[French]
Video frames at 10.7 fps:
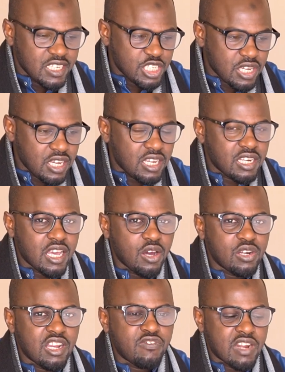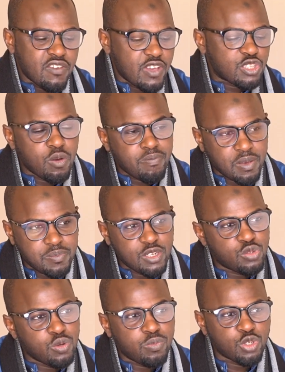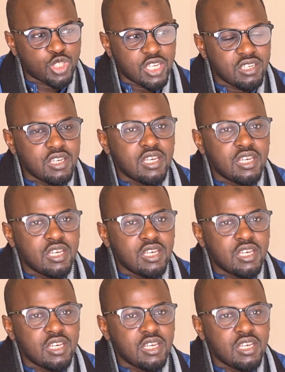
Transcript: Déjà, là, on a fait la version papier de ce projet.